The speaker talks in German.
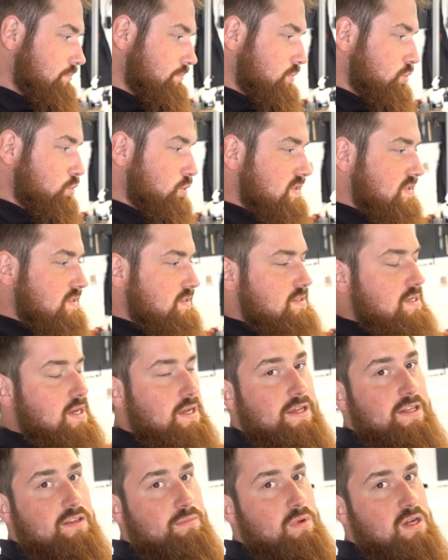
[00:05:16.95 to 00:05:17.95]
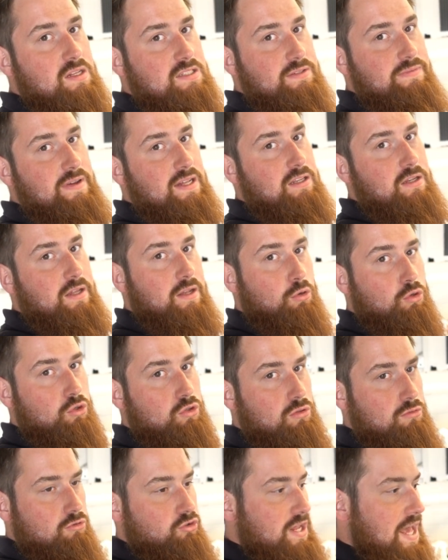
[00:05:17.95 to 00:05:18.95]
benutzen, sage ich jetzt mal. Also ich werde eine noch
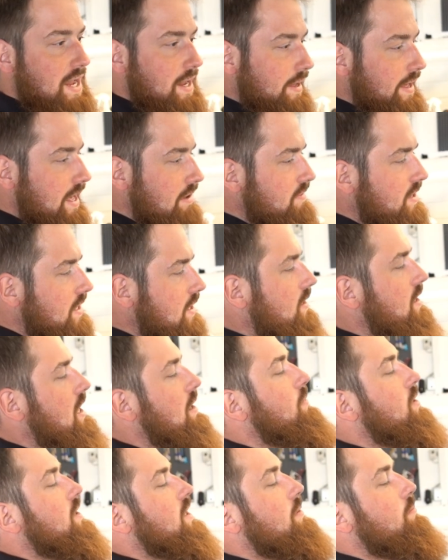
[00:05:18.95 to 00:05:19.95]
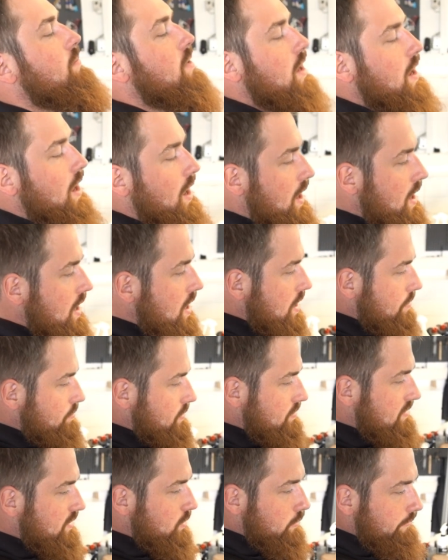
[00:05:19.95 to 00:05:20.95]
stärkere Card einmal nehmen
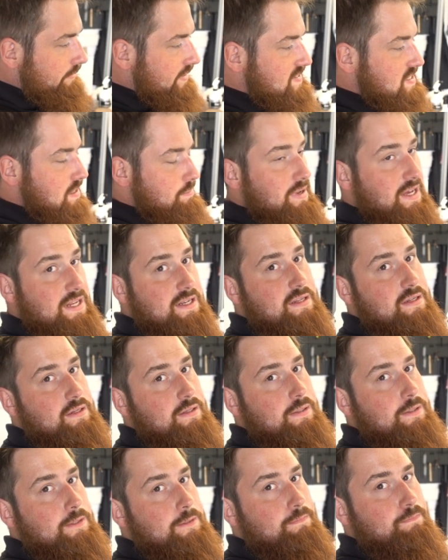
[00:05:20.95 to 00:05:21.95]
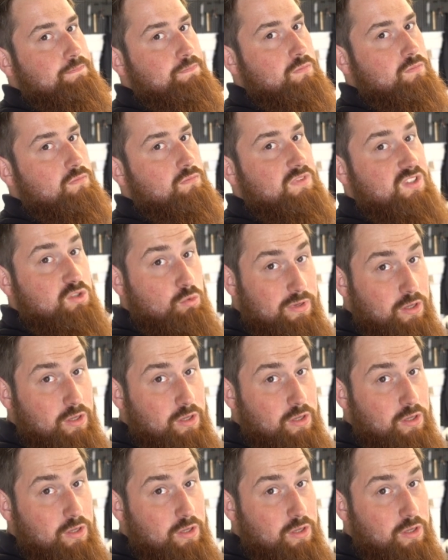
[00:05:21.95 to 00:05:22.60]
mit Mikrofaserpad. wieso